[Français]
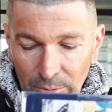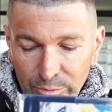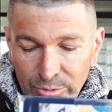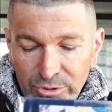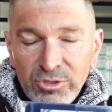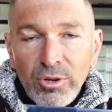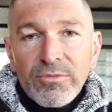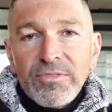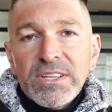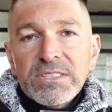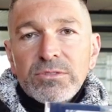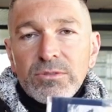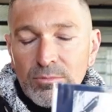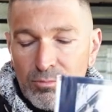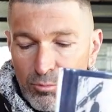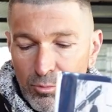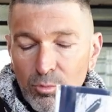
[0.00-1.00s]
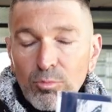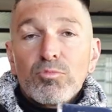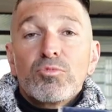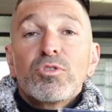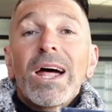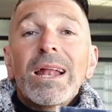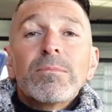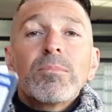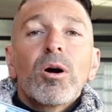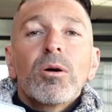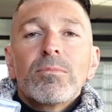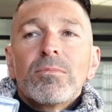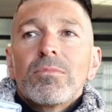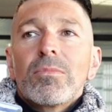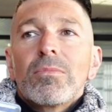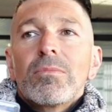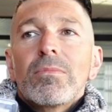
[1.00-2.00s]
Puisqu'en fait,
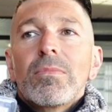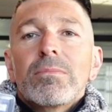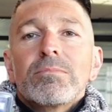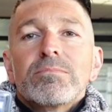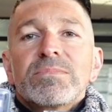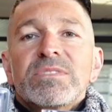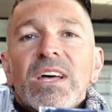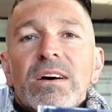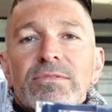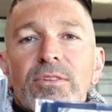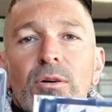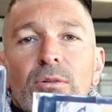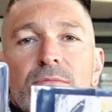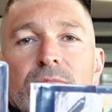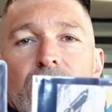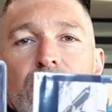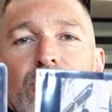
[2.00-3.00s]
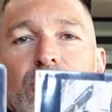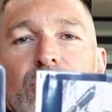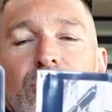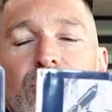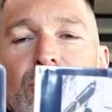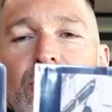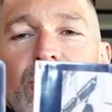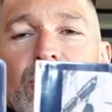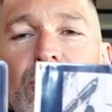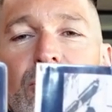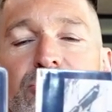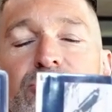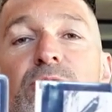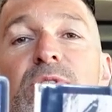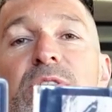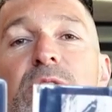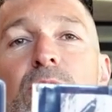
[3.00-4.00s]
l'album d'avant,
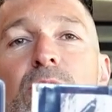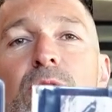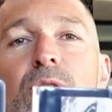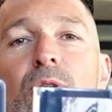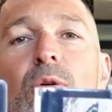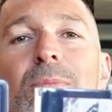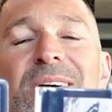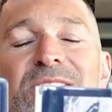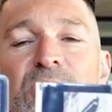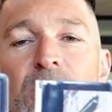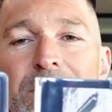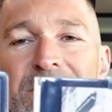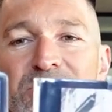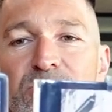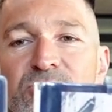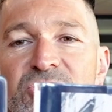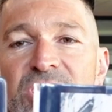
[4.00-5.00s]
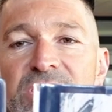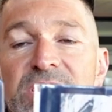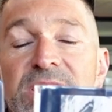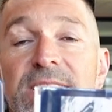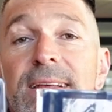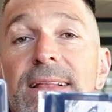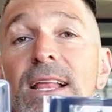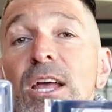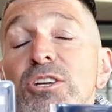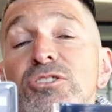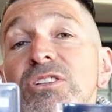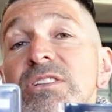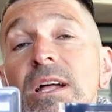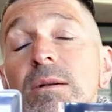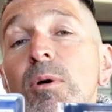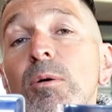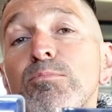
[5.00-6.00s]
celui de Hommage à Petrucciani,
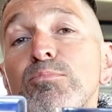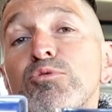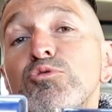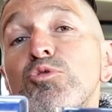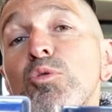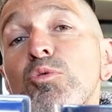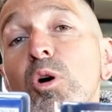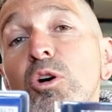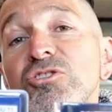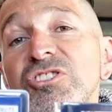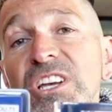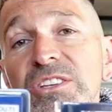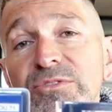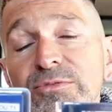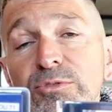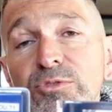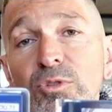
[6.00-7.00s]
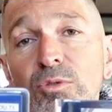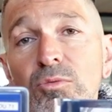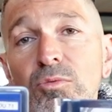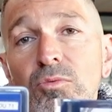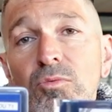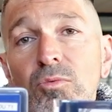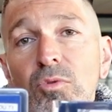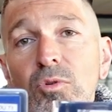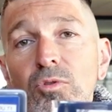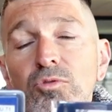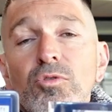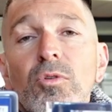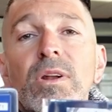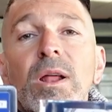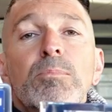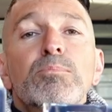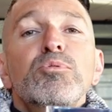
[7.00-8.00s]
était un album plutôt jazz fusion.
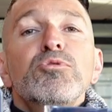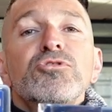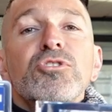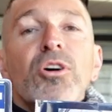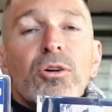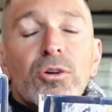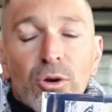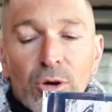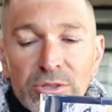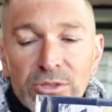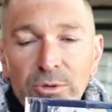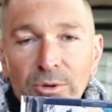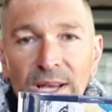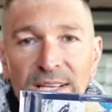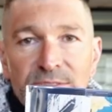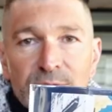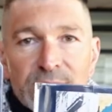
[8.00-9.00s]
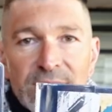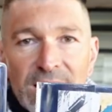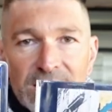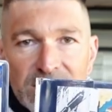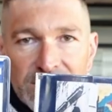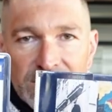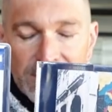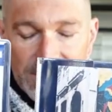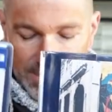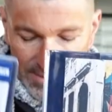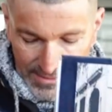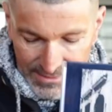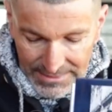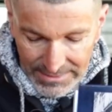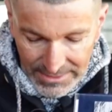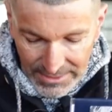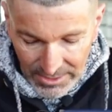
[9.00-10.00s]
Donc voilà, plusieurs cordes à son arc.
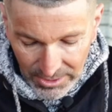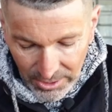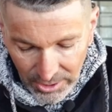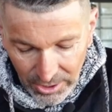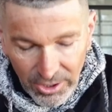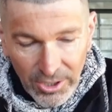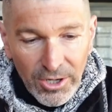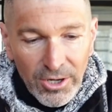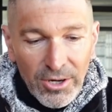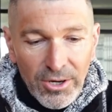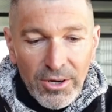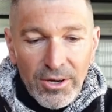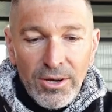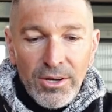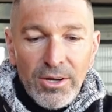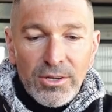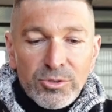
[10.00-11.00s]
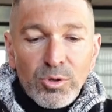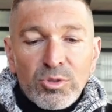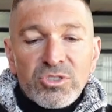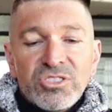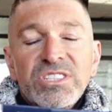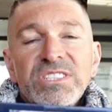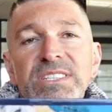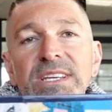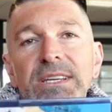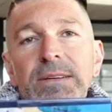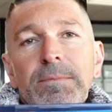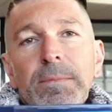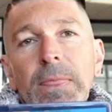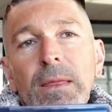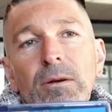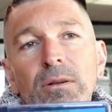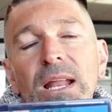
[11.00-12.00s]
donc je
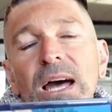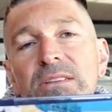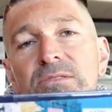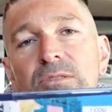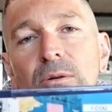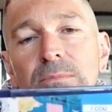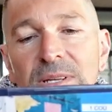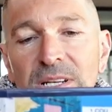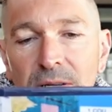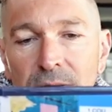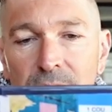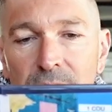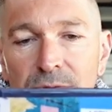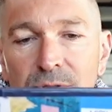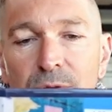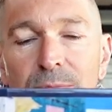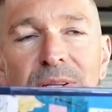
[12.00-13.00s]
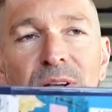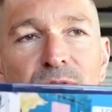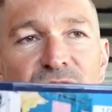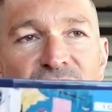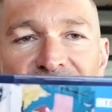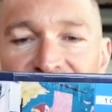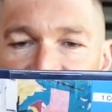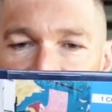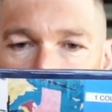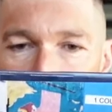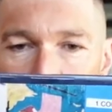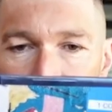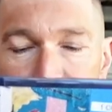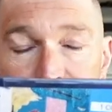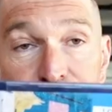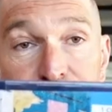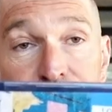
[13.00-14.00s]
disais l'art de mélanger les genres.